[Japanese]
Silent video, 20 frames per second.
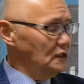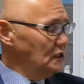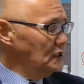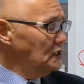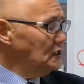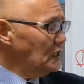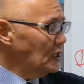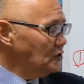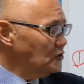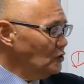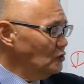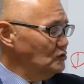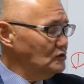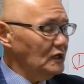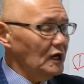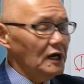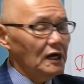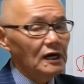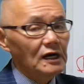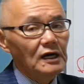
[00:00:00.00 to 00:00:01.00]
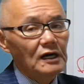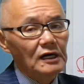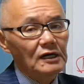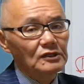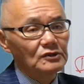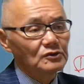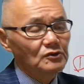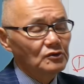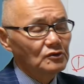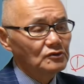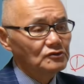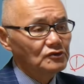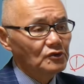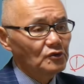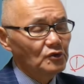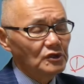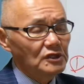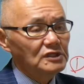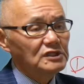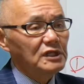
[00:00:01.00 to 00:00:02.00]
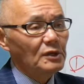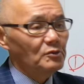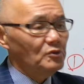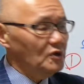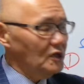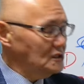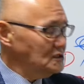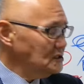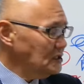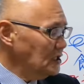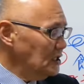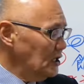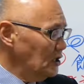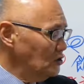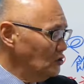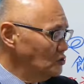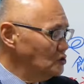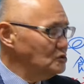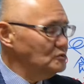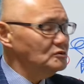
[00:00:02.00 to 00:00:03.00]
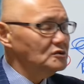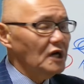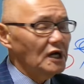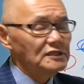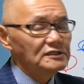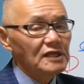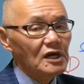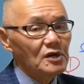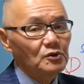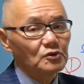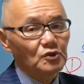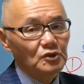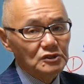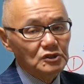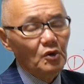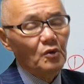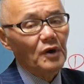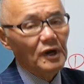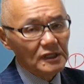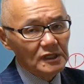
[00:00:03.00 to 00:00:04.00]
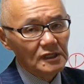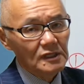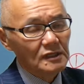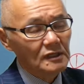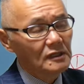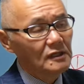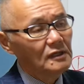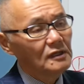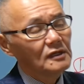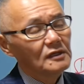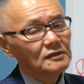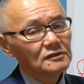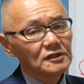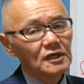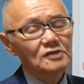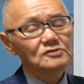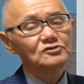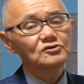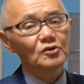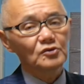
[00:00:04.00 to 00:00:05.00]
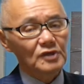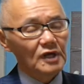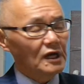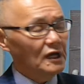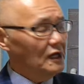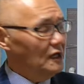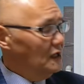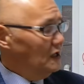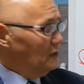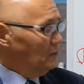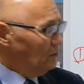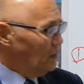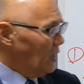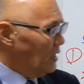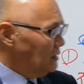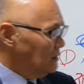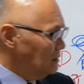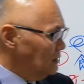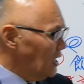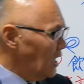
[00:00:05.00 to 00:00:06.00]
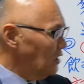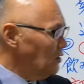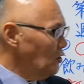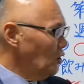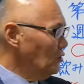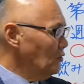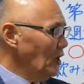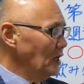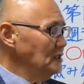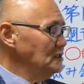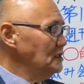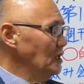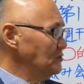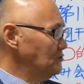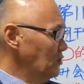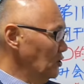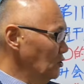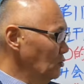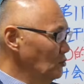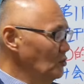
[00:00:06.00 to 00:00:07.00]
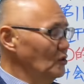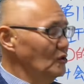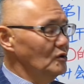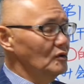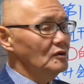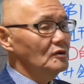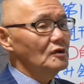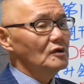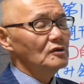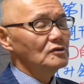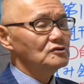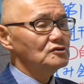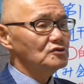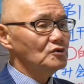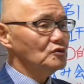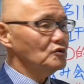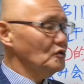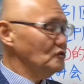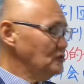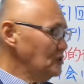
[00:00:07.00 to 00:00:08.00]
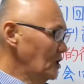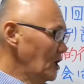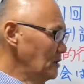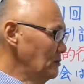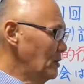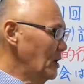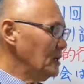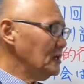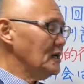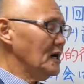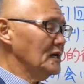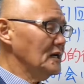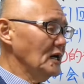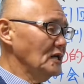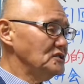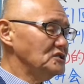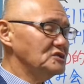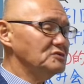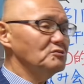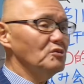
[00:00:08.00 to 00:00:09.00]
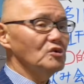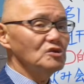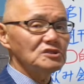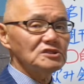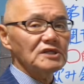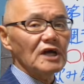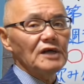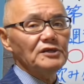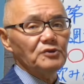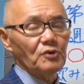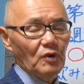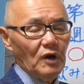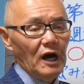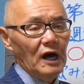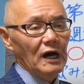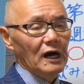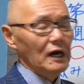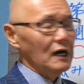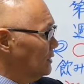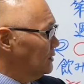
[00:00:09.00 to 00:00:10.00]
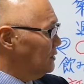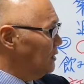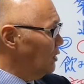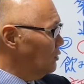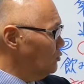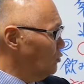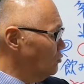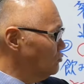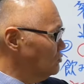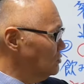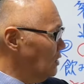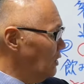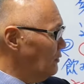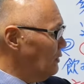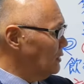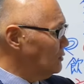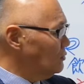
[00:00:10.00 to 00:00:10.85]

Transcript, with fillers: 言いなりというか、あの、その、言ったもん勝ちじゃないけど、自分が言いたいこと言って終わり。っていうので、まあ、ないよりはいいですけども、ちょっと裁判官が質問したいとか、原告側